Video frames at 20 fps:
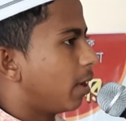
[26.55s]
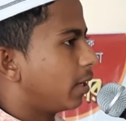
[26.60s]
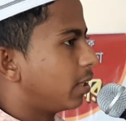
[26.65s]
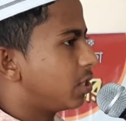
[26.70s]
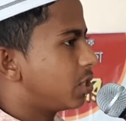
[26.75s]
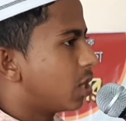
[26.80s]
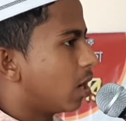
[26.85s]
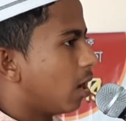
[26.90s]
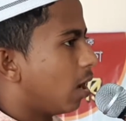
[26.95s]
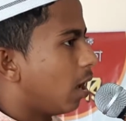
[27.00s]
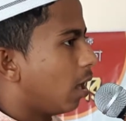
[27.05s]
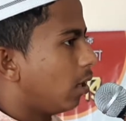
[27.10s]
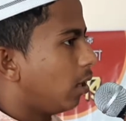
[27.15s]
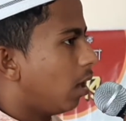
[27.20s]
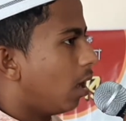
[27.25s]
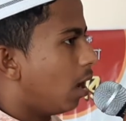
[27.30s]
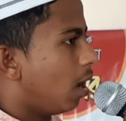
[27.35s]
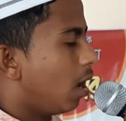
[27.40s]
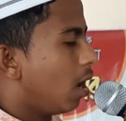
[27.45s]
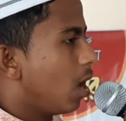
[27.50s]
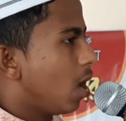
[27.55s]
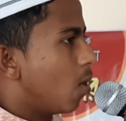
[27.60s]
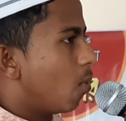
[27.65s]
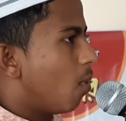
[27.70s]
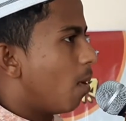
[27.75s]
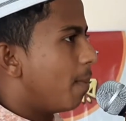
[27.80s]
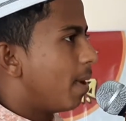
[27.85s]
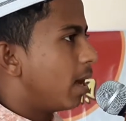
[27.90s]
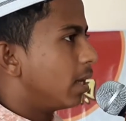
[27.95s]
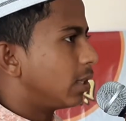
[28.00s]
ইনশা আল্লাহ
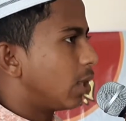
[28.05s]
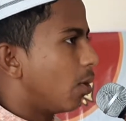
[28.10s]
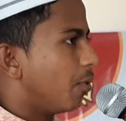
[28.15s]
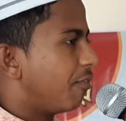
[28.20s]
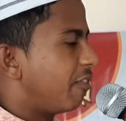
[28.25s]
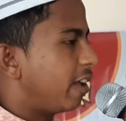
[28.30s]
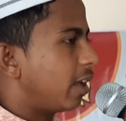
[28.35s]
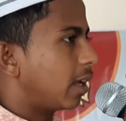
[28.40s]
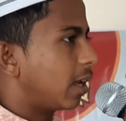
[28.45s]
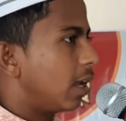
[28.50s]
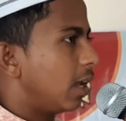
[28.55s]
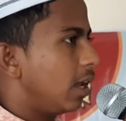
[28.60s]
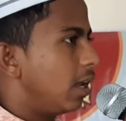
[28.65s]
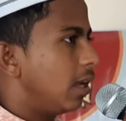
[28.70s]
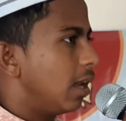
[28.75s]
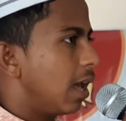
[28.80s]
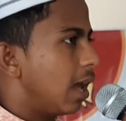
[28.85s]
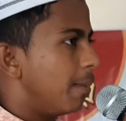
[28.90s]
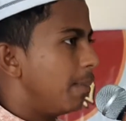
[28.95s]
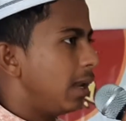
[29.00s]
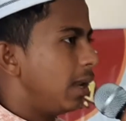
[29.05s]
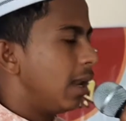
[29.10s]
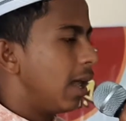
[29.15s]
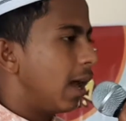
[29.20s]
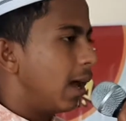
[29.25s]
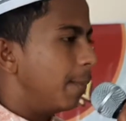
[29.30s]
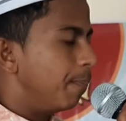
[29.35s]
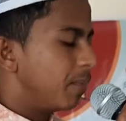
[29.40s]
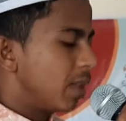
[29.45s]
ওমা তৌফিক ইল্লা বিল্লাহ